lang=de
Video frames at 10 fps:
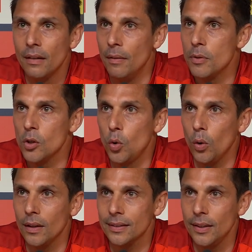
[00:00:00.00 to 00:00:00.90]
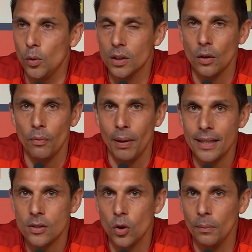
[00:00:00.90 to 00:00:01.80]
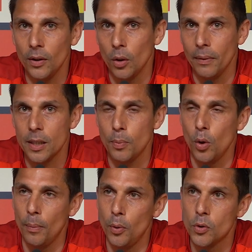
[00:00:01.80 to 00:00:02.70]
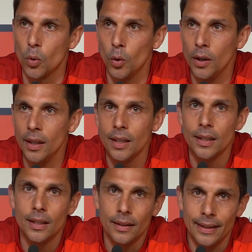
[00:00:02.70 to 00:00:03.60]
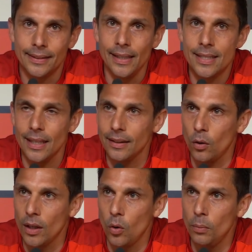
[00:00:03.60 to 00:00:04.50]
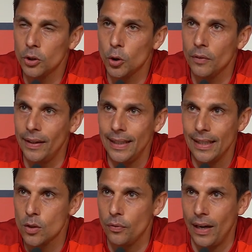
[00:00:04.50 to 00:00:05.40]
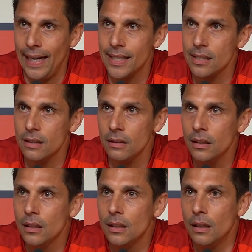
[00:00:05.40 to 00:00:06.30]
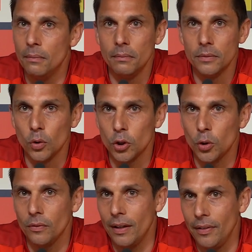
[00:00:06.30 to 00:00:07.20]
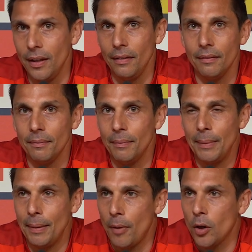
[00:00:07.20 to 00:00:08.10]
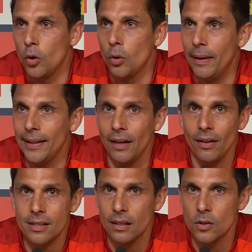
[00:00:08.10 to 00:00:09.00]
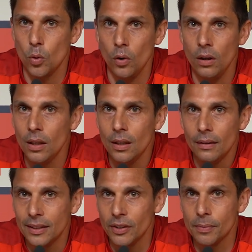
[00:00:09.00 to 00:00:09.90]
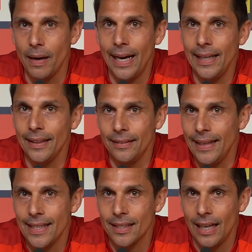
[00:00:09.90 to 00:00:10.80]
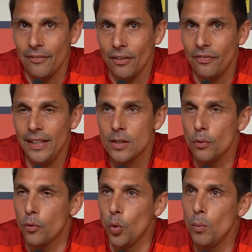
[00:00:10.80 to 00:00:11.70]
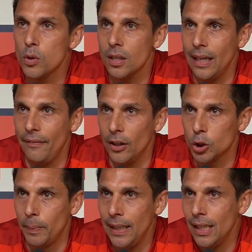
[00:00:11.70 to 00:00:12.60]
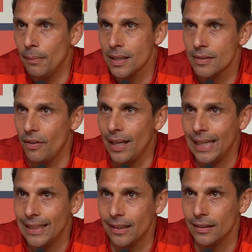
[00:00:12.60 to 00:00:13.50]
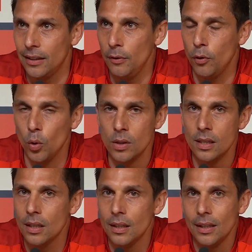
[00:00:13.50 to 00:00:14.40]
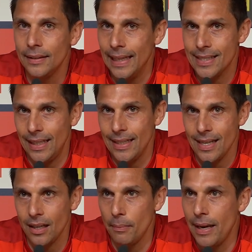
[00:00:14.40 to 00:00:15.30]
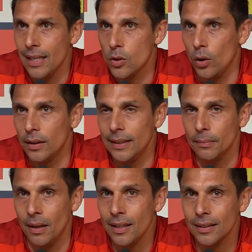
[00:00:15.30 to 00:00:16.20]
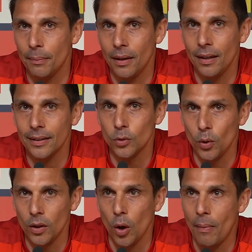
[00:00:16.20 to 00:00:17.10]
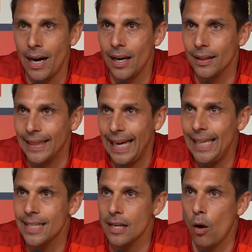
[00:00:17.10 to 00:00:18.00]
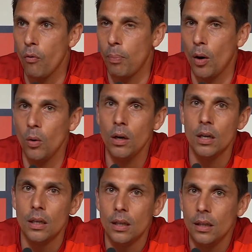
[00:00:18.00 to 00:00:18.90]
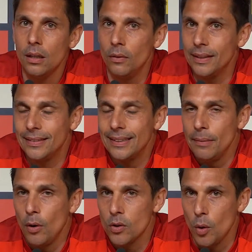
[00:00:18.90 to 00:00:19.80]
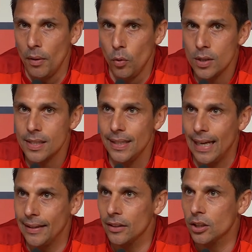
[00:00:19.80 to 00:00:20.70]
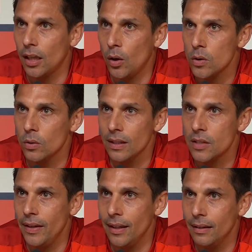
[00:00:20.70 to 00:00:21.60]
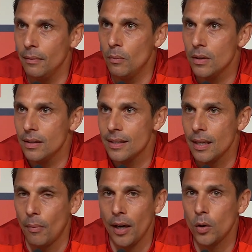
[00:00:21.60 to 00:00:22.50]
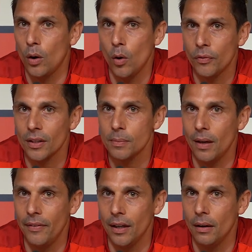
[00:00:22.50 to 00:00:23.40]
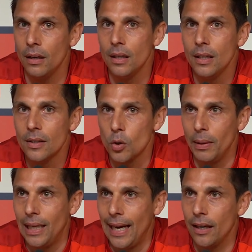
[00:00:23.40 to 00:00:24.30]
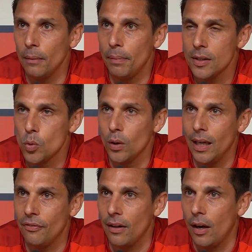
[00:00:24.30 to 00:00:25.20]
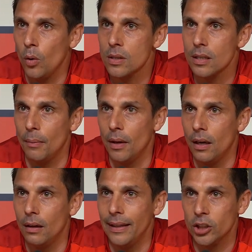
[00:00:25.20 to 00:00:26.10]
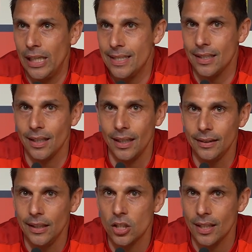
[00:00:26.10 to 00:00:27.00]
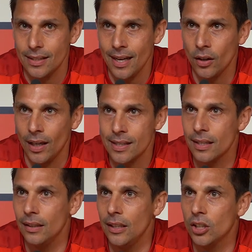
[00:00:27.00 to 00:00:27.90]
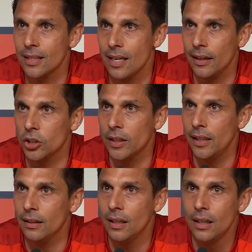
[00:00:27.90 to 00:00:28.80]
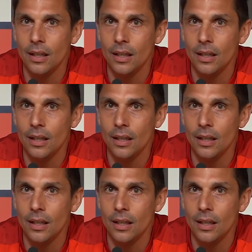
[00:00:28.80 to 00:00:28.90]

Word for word: Wir müssen gucken, dass die Jungs auf den Platz kommen. Die kommen jetzt peu à peu zurück. Jetzt gilt es halt auch darum, ein Stück weit die nicht zu verheizen. Ähm, so ein Stück weit wie mein, bei Marco Comenda war es dann so. Das wissen wir alle. Der ist dann einfach viel zu früh, musste der wieder spielen. Aber das war halt alternativlos. Der hat seine Sache mehr als ordentlich gemacht. Aber so ein normaler Trainingsaufbau und das, das sind wir uns auch bewusst, sieht anders aus und deswegen ähm, ist der Marco auch öfters mal wieder so mit kleineren Blessuren einfach raus. Aber er stellt sich da in Dienst der Sache oder hat sich in Dienst der Sache gestellt.